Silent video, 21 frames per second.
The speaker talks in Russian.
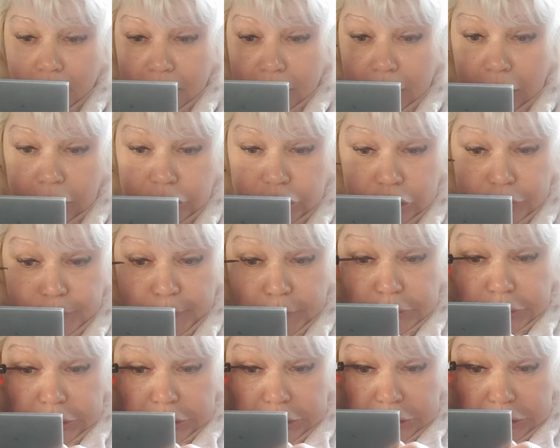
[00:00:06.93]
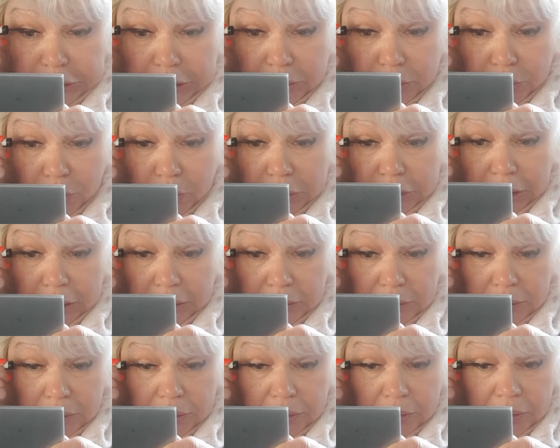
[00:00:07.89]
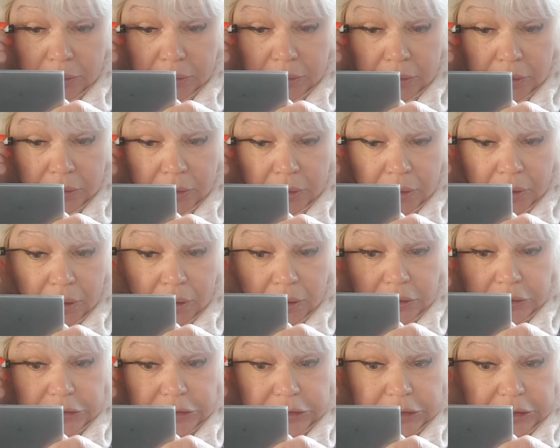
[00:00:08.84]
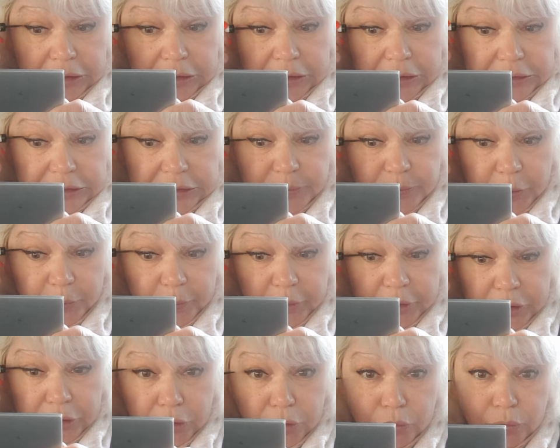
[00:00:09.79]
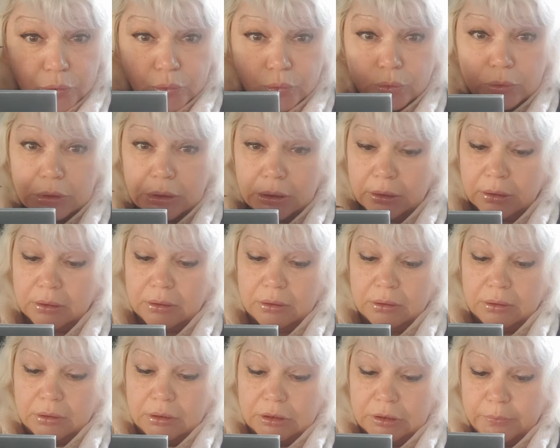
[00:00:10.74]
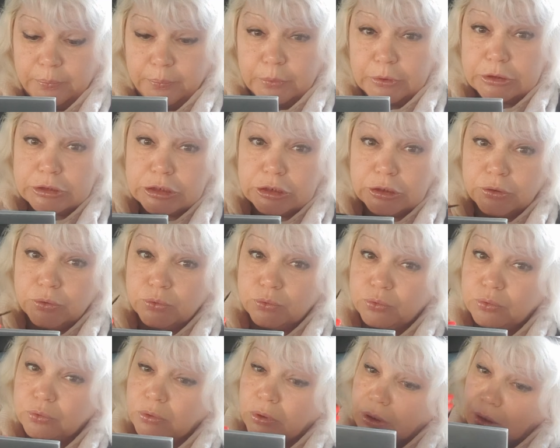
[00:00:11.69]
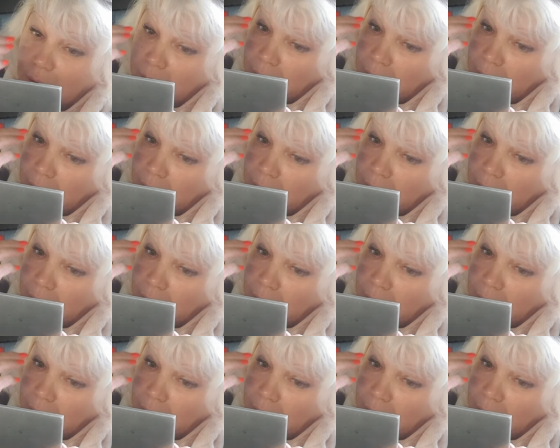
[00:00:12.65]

Я сейчас после салона сделала себе маникюр и педикюр.